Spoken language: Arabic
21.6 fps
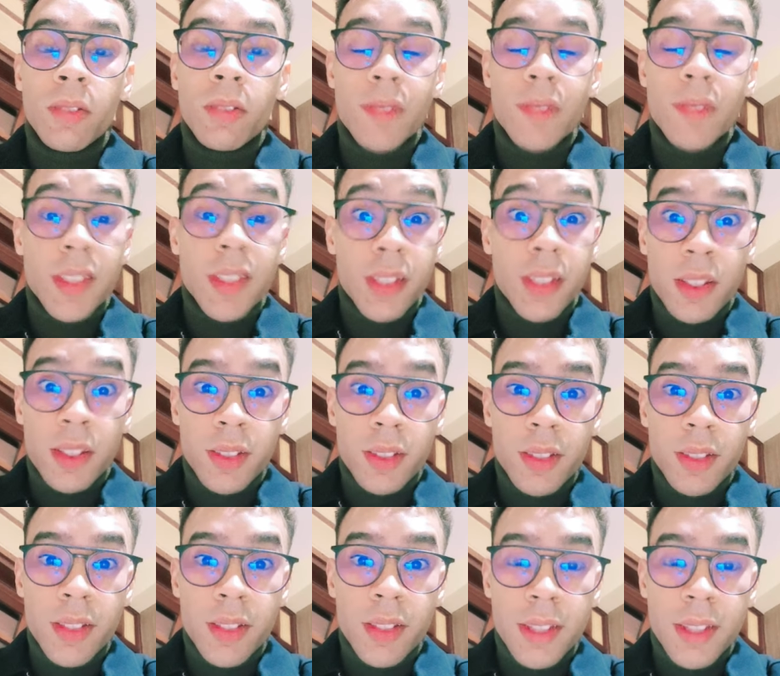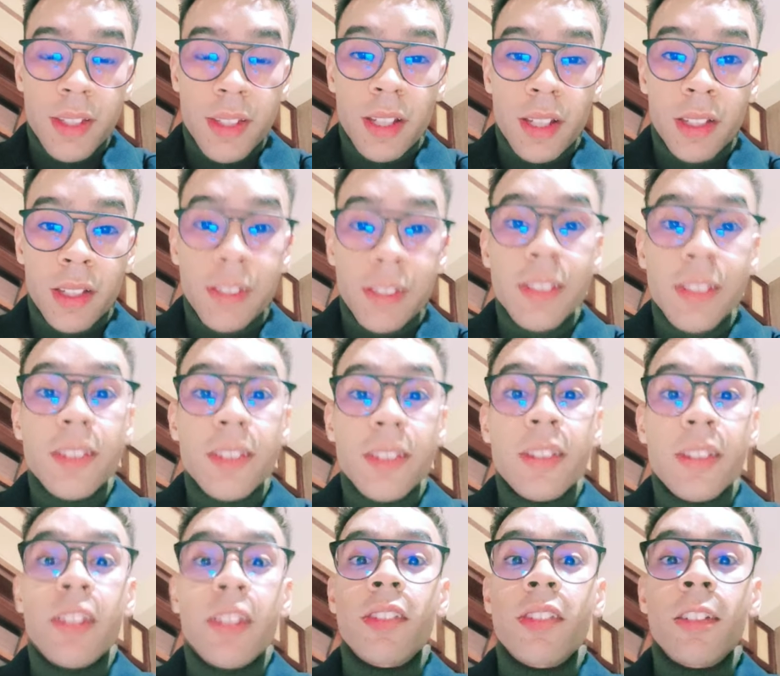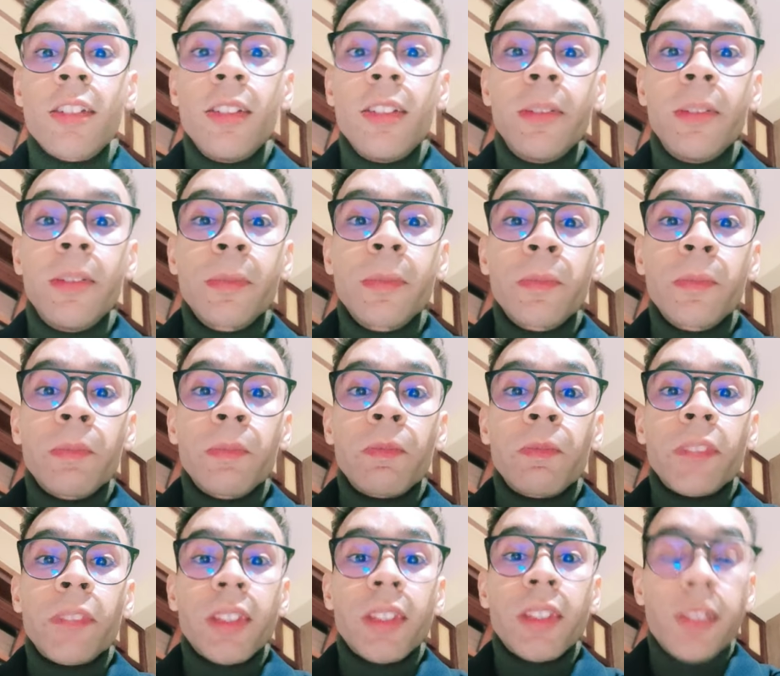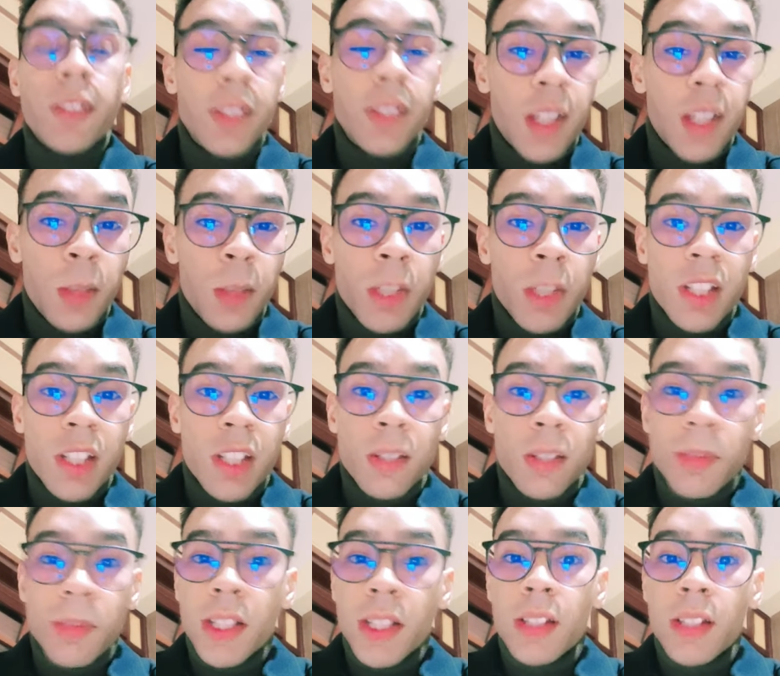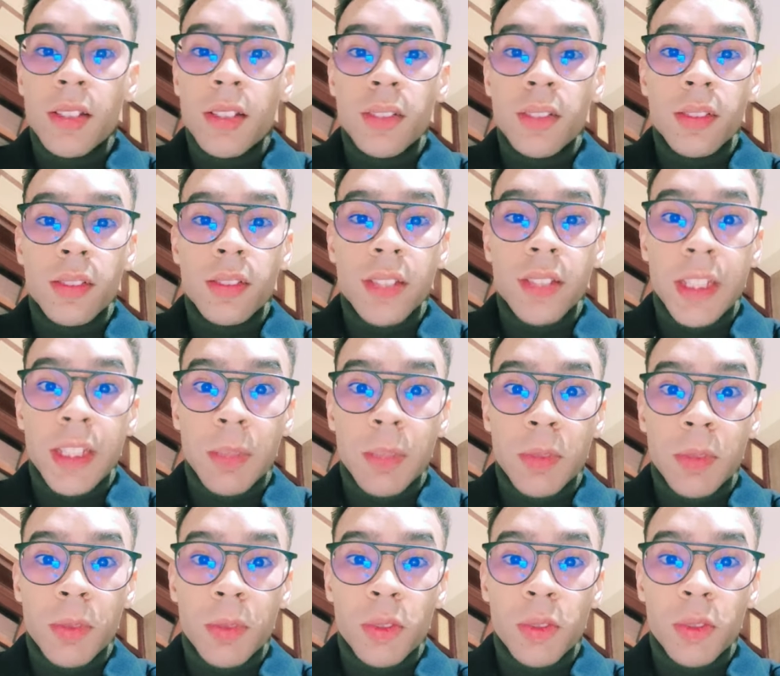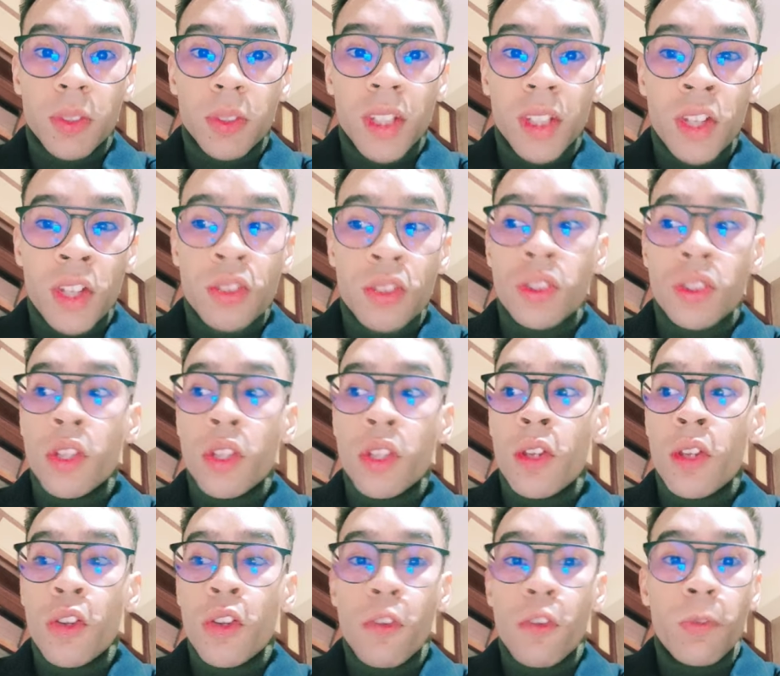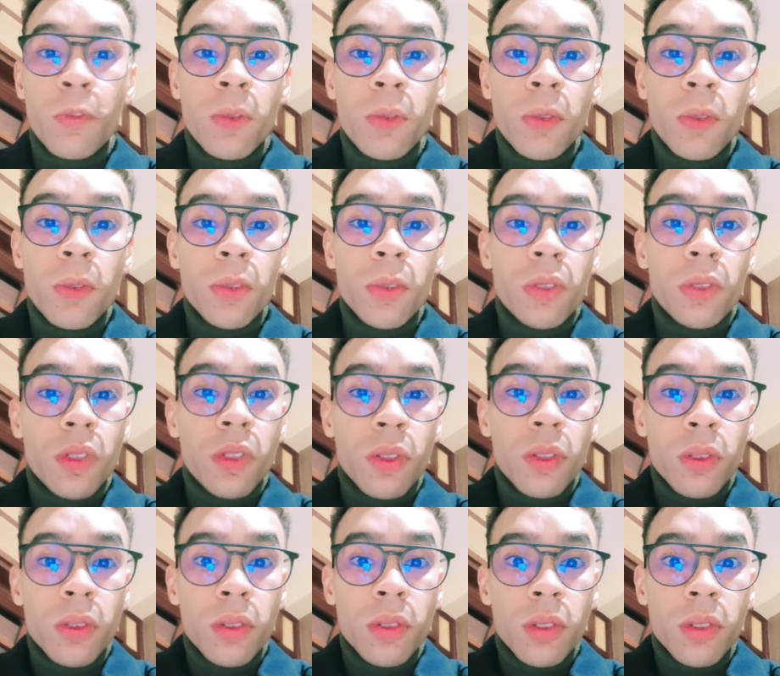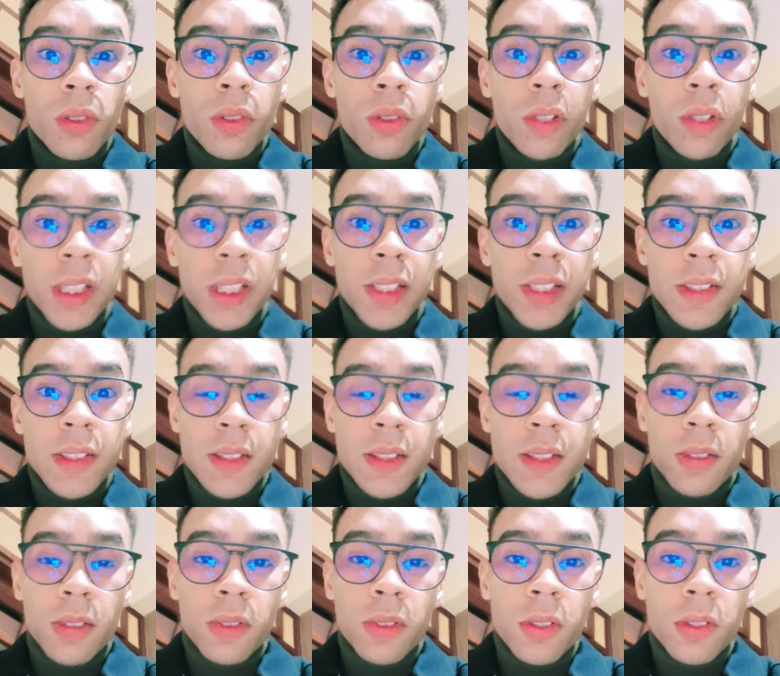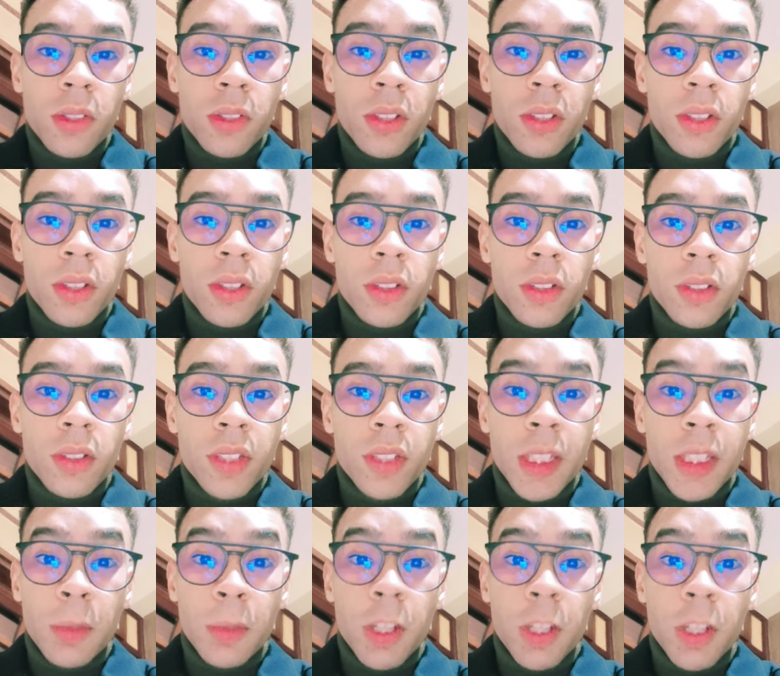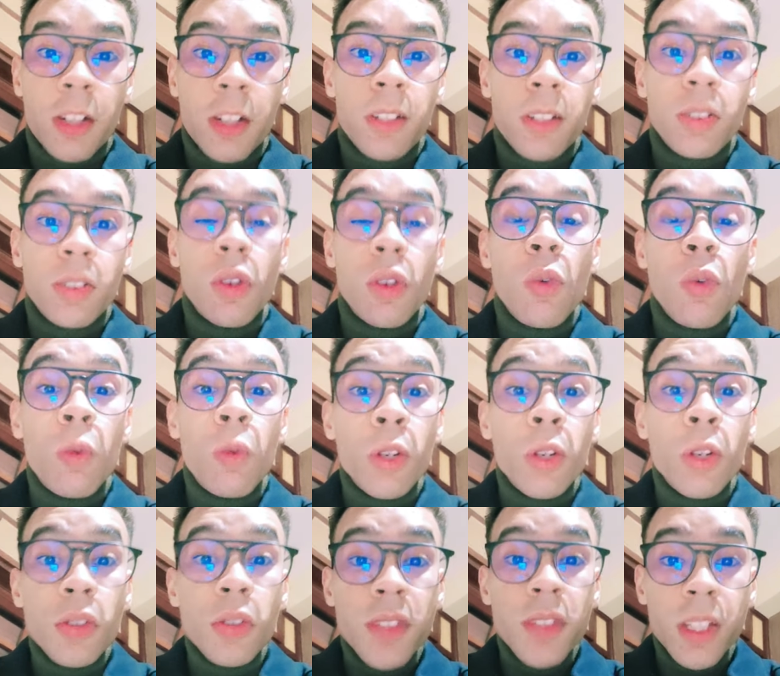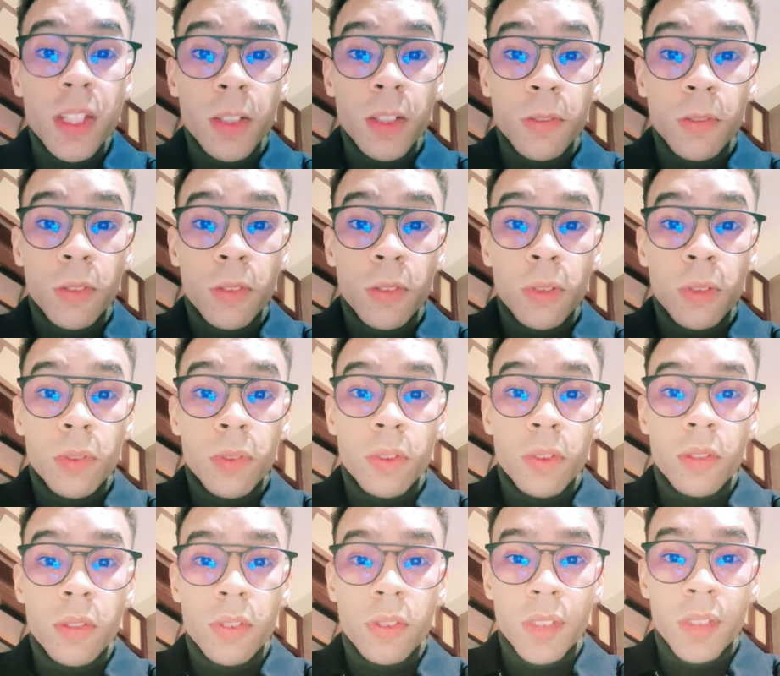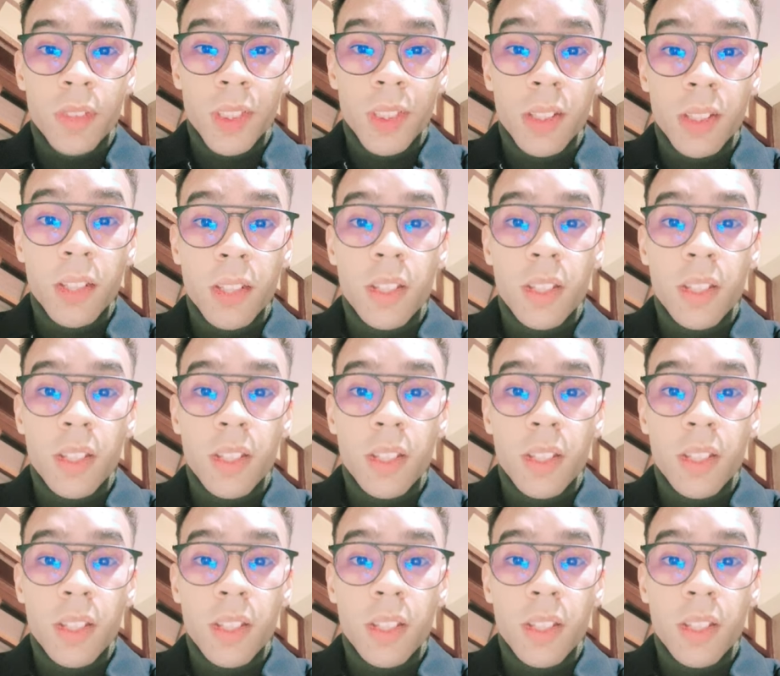سين لي سيناريست حتى الكاميرامان ليكيب دو مونتاج فو كو لو رياليزاتور كيبقى هو لو سيرفو ديال